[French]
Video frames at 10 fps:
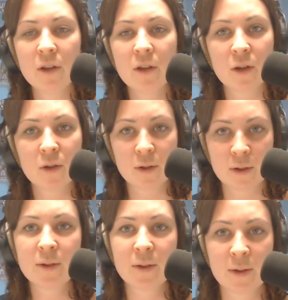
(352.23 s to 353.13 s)
Oui, c'est la
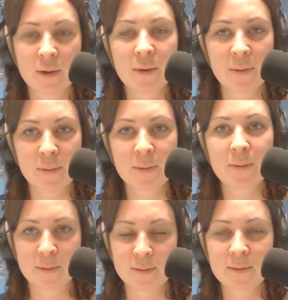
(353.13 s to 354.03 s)
situation la plus
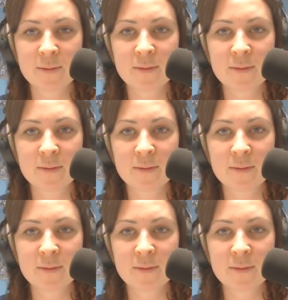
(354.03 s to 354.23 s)
courante.